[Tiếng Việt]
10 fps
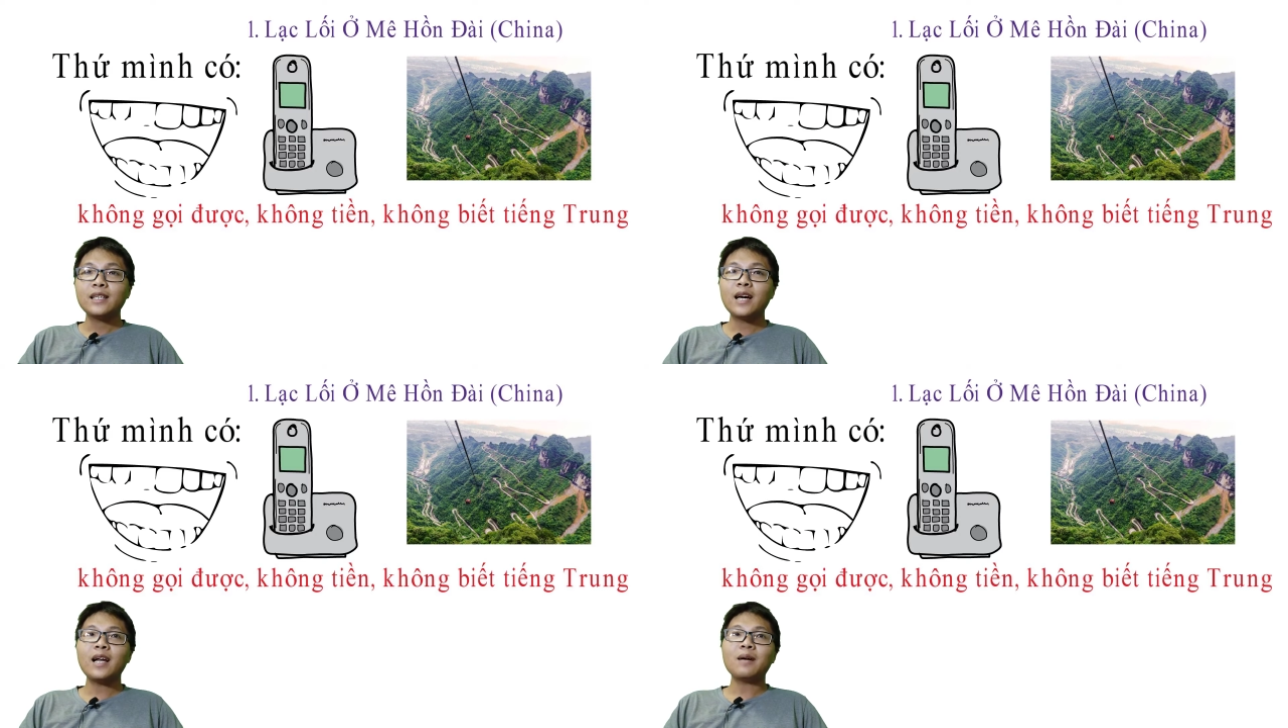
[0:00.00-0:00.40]

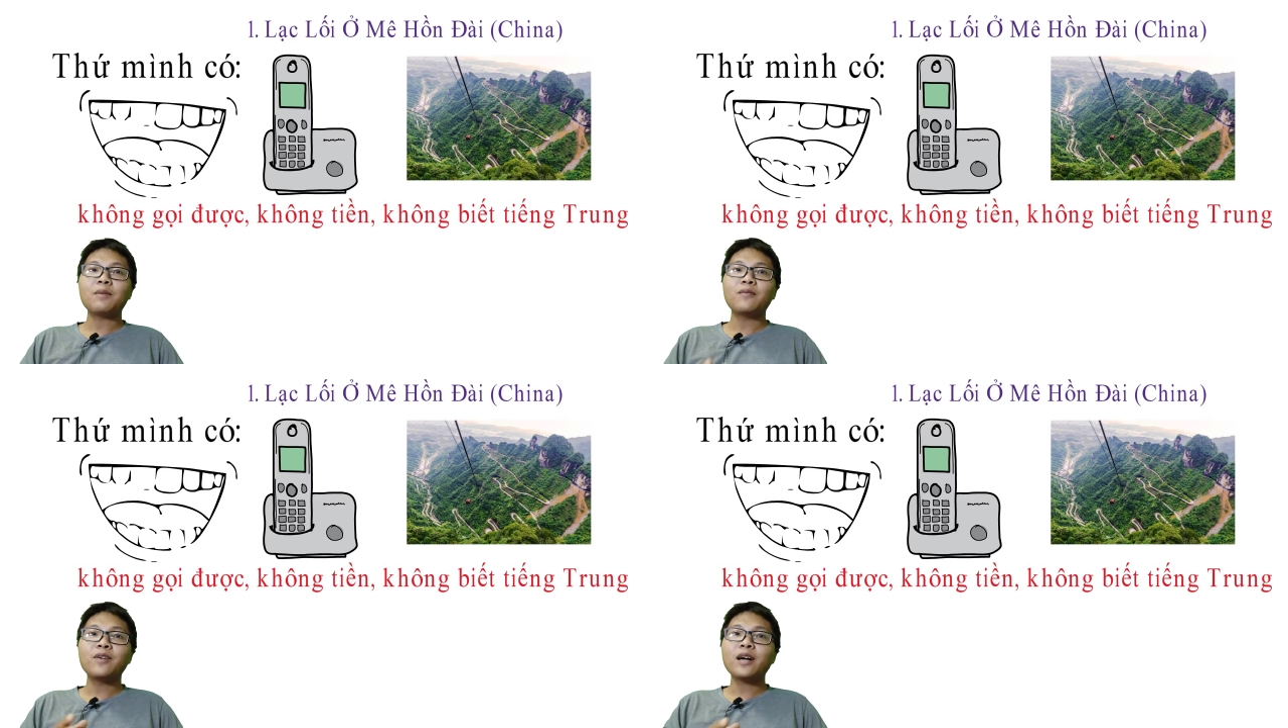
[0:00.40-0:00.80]
thế là
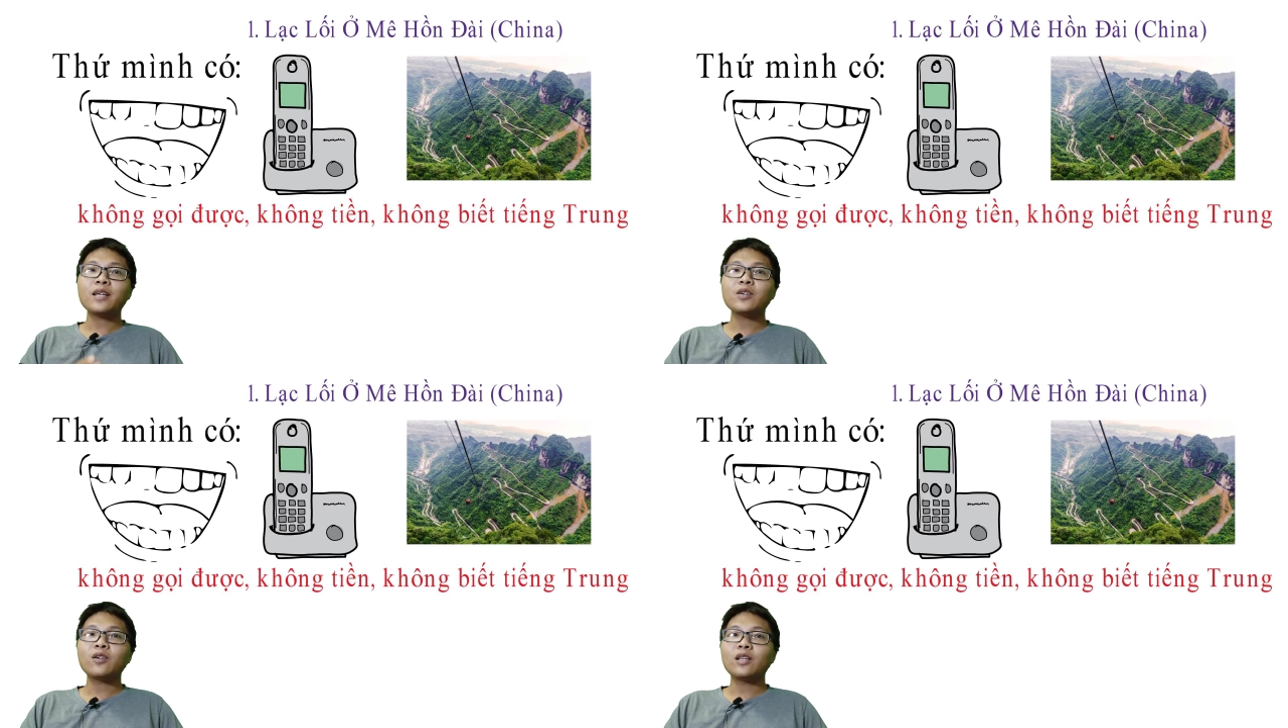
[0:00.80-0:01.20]
mình viết
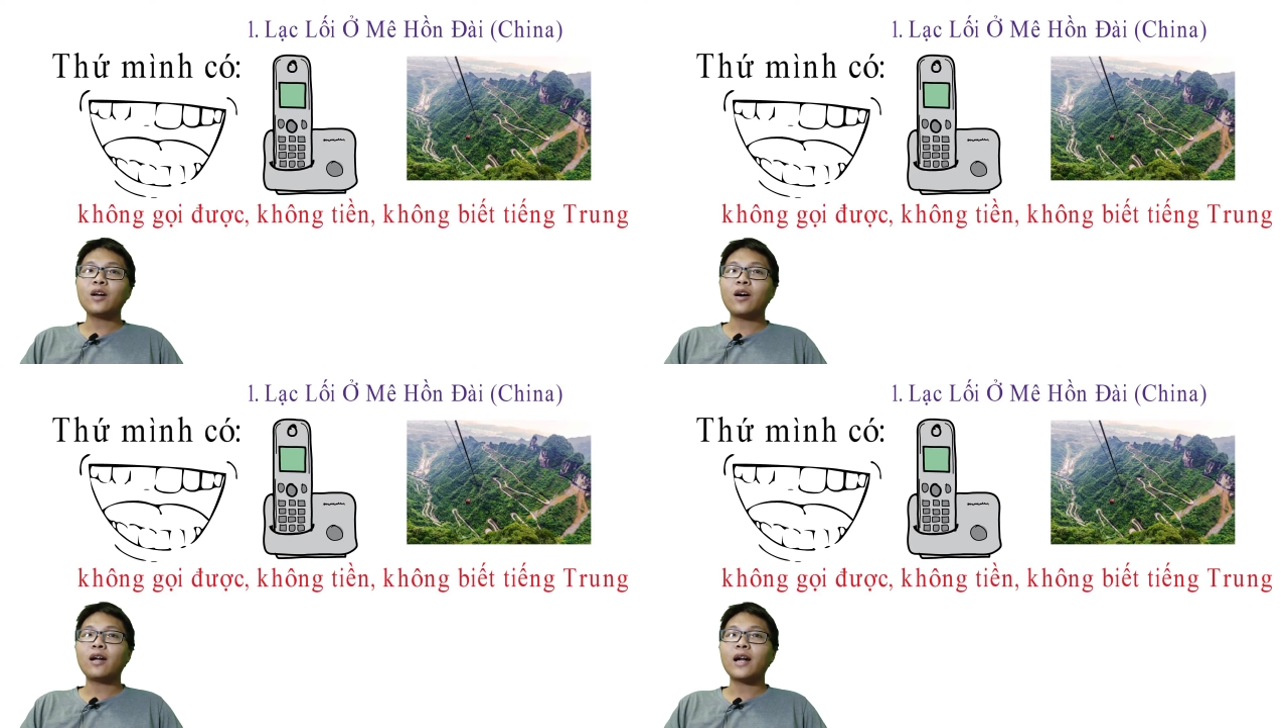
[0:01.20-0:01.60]
cái số điện
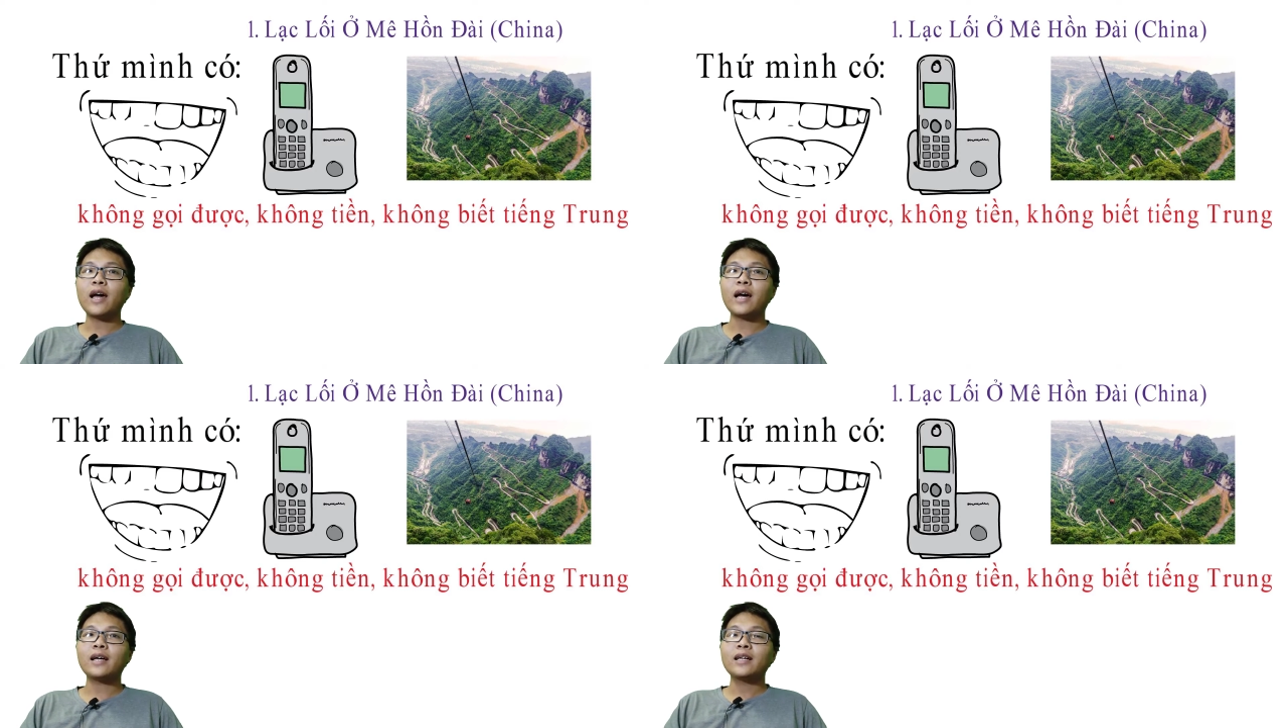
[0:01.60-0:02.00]
thoại ra